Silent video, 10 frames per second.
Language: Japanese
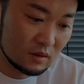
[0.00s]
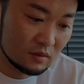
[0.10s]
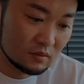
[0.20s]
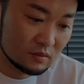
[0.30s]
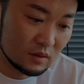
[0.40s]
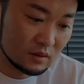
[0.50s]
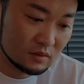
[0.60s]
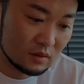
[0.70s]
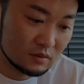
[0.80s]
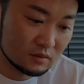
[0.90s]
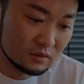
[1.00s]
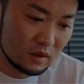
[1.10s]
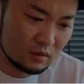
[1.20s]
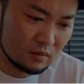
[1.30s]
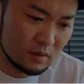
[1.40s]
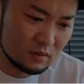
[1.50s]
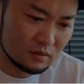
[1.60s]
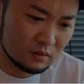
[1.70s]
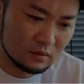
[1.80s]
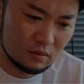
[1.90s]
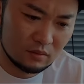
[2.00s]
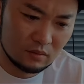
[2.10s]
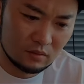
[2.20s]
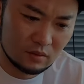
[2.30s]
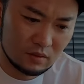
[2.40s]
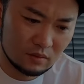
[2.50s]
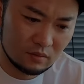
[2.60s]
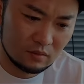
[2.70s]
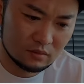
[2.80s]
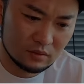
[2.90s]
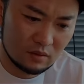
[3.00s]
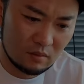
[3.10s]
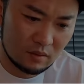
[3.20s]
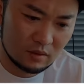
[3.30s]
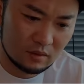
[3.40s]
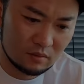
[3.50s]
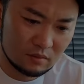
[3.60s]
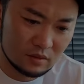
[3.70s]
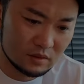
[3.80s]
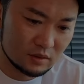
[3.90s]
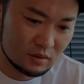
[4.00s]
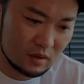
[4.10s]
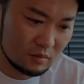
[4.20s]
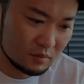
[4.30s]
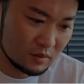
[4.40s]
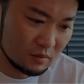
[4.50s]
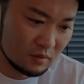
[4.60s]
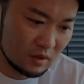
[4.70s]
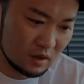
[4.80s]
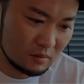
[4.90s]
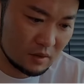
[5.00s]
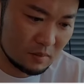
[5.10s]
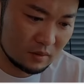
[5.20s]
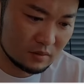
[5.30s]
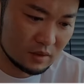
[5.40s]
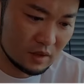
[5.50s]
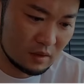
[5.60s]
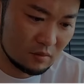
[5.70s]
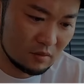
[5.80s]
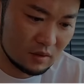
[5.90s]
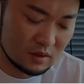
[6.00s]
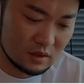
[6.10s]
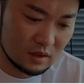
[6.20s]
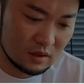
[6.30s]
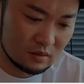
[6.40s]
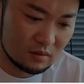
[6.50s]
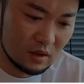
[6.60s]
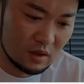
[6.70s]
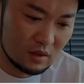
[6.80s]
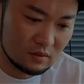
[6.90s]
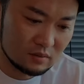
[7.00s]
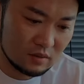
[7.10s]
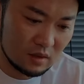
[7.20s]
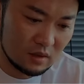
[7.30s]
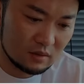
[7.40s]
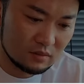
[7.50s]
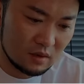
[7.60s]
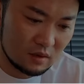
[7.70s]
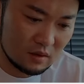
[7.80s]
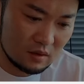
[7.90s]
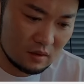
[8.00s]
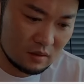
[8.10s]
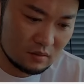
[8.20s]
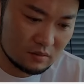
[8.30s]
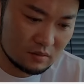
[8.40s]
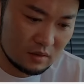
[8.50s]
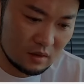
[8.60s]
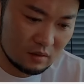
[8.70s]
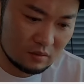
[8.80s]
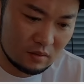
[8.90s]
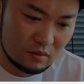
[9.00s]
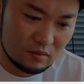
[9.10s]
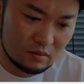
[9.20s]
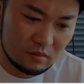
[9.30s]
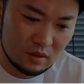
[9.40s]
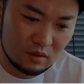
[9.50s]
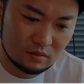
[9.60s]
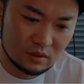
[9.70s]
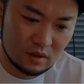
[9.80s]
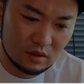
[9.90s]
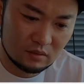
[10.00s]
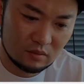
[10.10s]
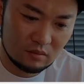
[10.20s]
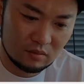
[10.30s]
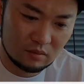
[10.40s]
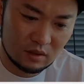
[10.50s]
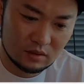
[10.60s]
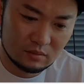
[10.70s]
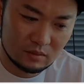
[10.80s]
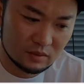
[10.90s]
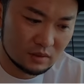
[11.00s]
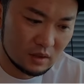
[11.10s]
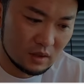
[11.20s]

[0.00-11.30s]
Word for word: リーンの上にセルフスタンドバッグをドーンと置いてる人、後ろが待っていてもグリーン上でカップにボールが入るまでパッとして誰も OK 出さないなど、不愉快なことが多く、マナーを知らない人が多いと感じます。